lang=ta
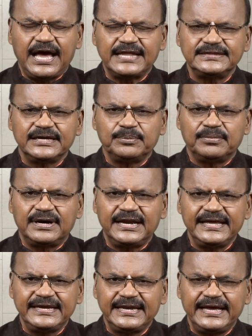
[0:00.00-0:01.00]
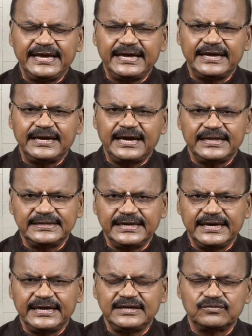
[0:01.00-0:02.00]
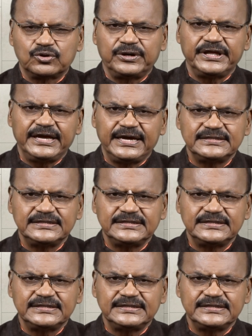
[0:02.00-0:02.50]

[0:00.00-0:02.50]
அந்த மலையில் அந்த இவருடைய